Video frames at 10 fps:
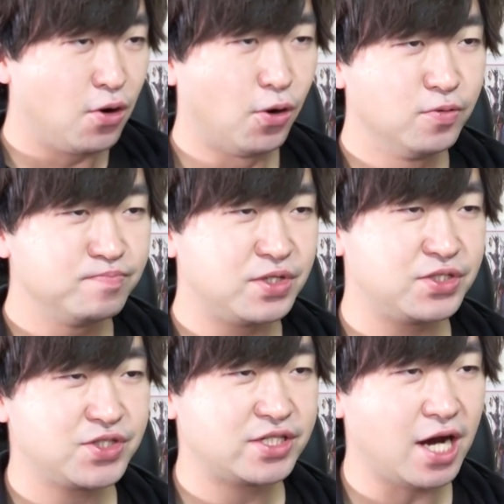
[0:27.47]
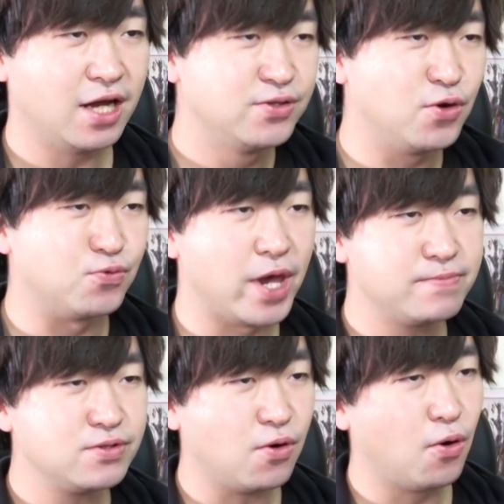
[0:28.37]
本
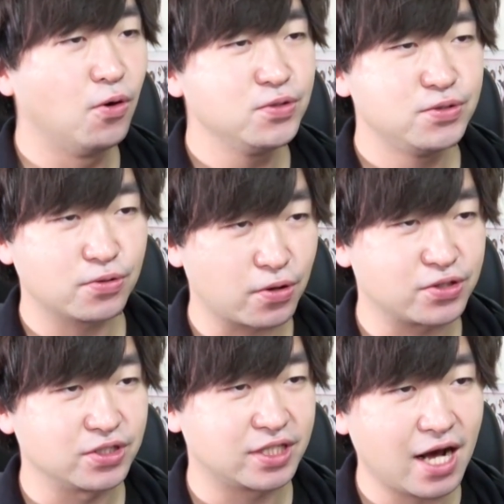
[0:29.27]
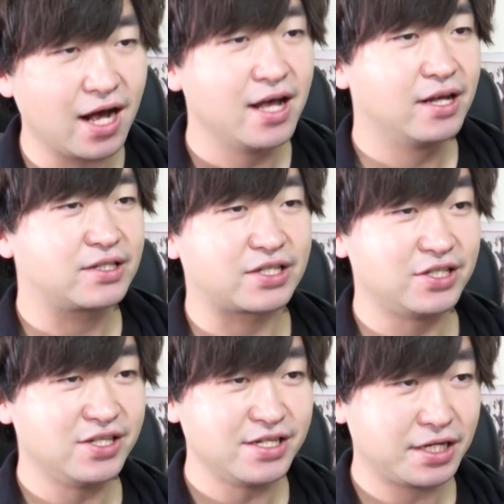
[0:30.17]
ビジュアルウェブ本予告が
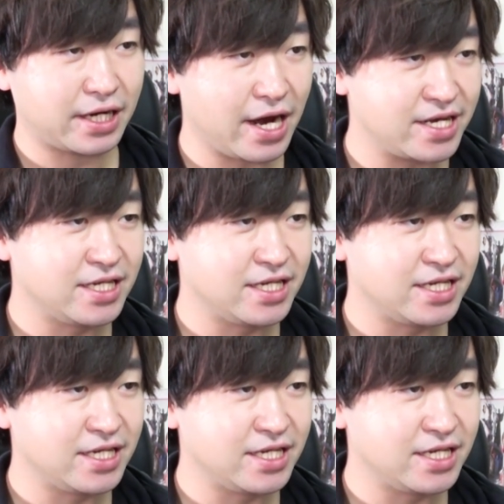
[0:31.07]
ついに解